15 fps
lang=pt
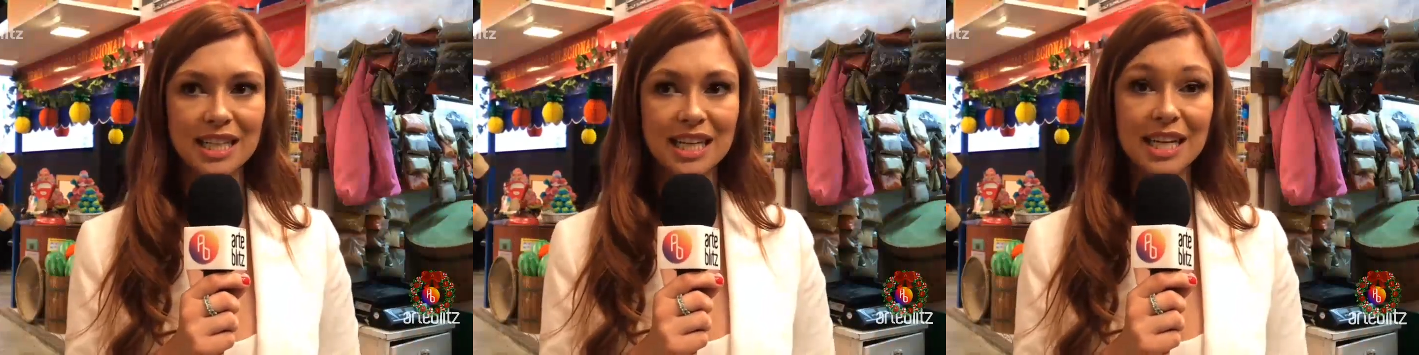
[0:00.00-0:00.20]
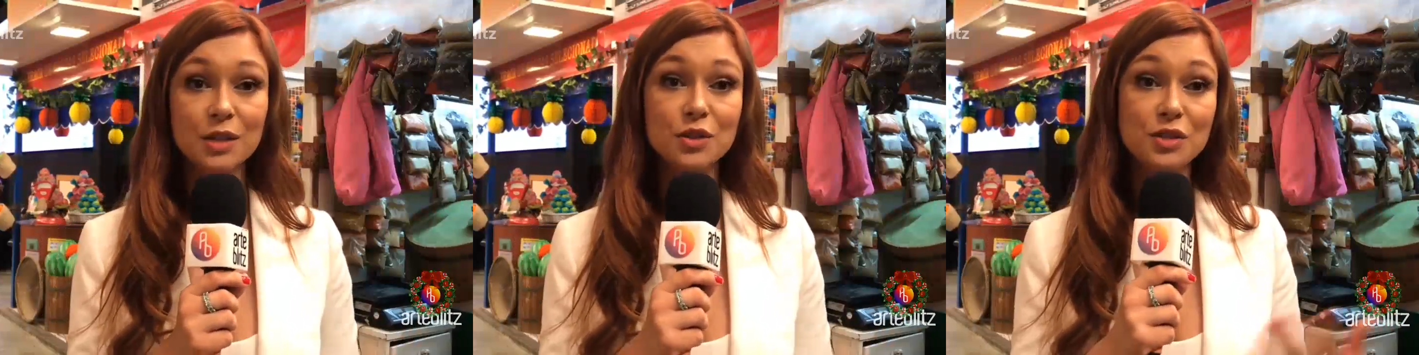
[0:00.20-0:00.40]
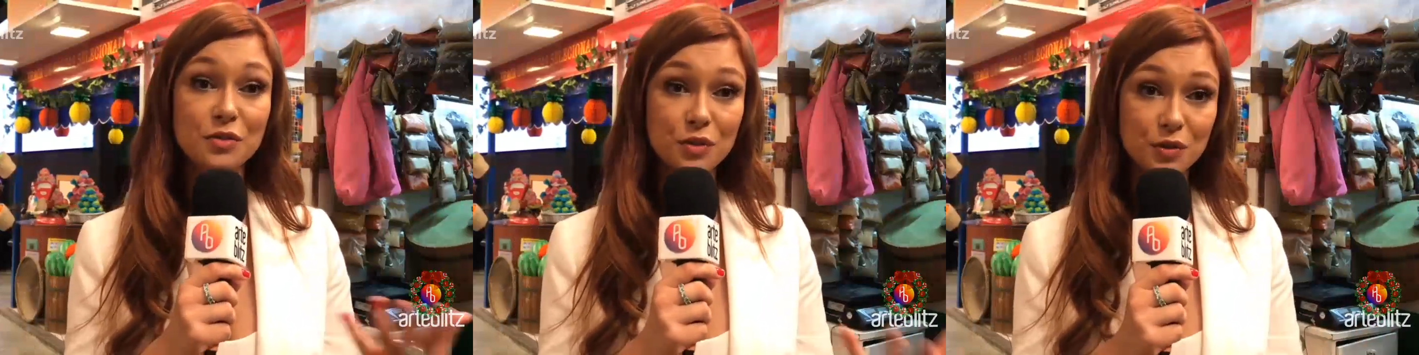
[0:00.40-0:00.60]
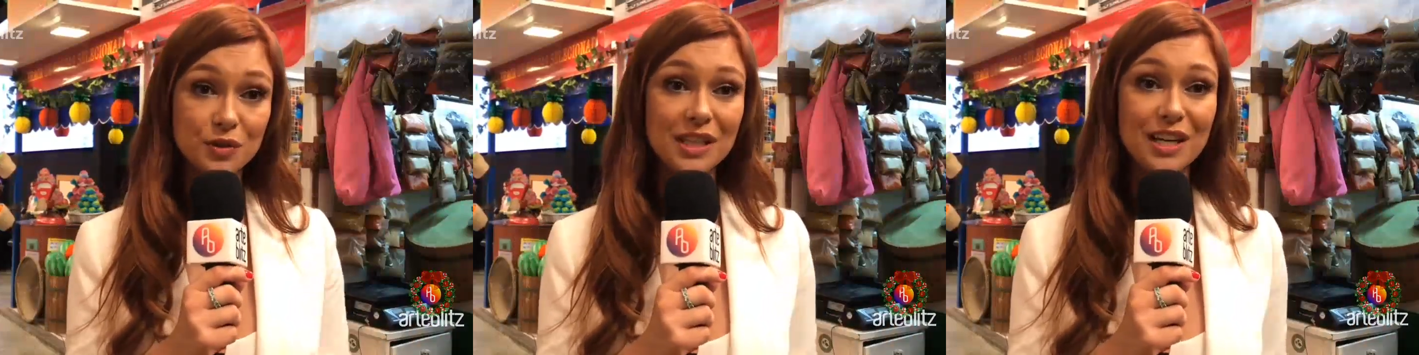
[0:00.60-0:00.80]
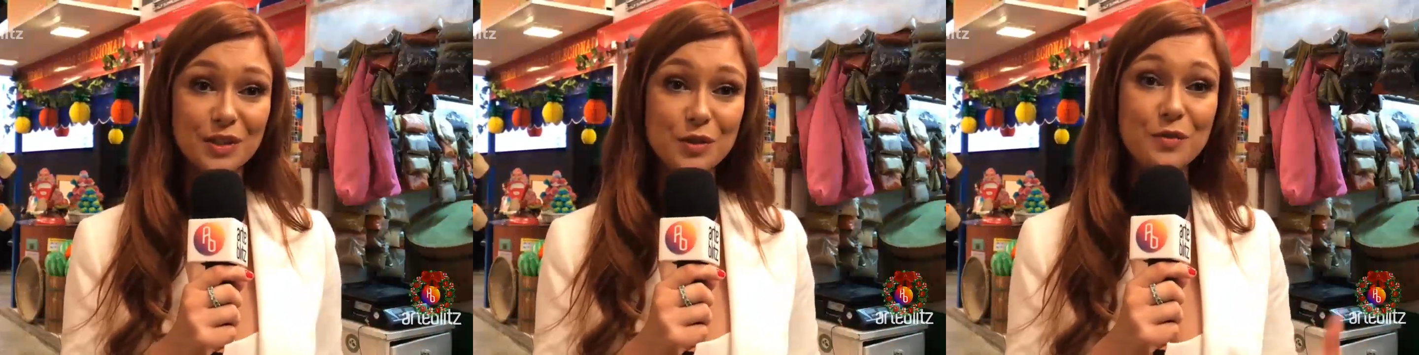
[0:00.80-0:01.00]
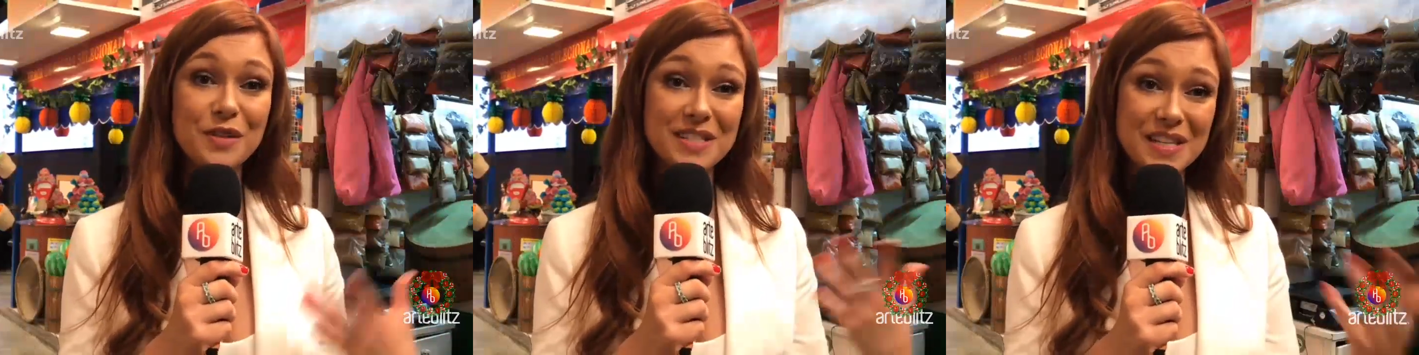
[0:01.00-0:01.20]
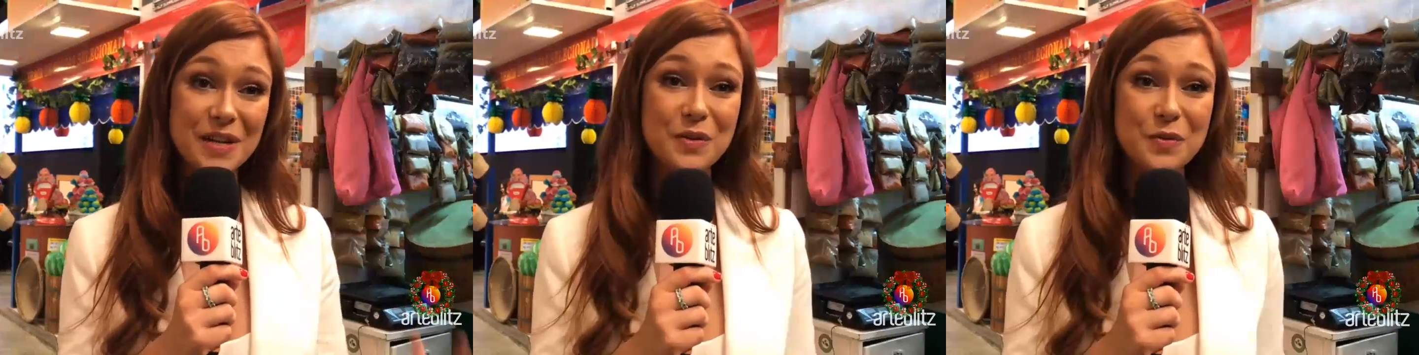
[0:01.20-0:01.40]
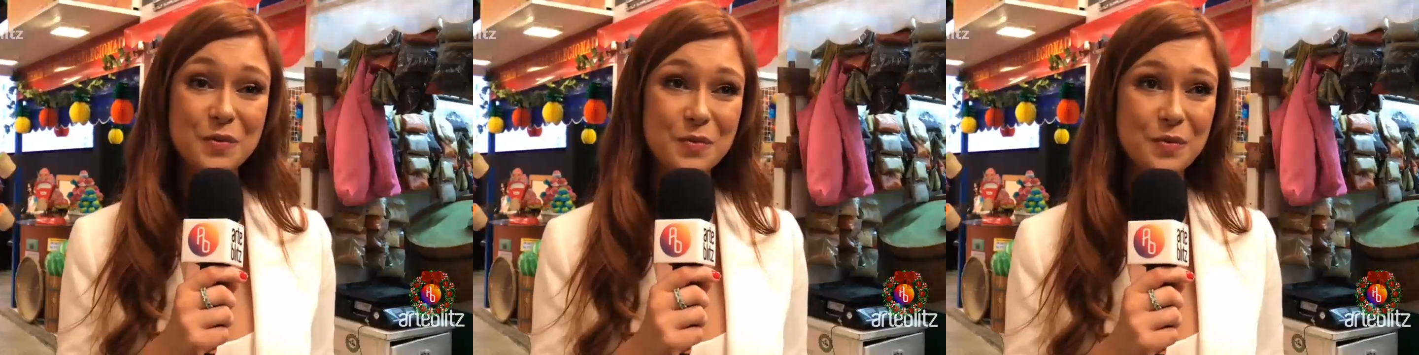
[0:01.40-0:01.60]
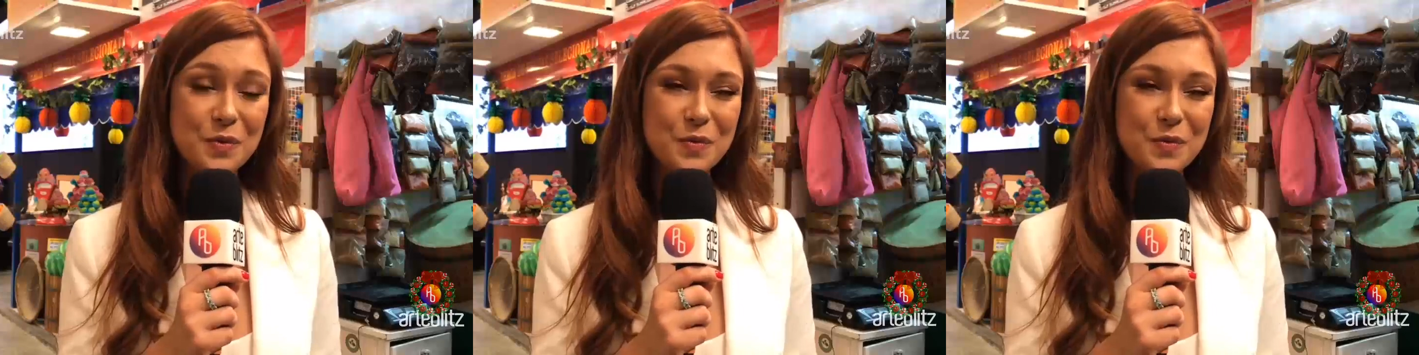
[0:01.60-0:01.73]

E aí eu tive contato, conversei com,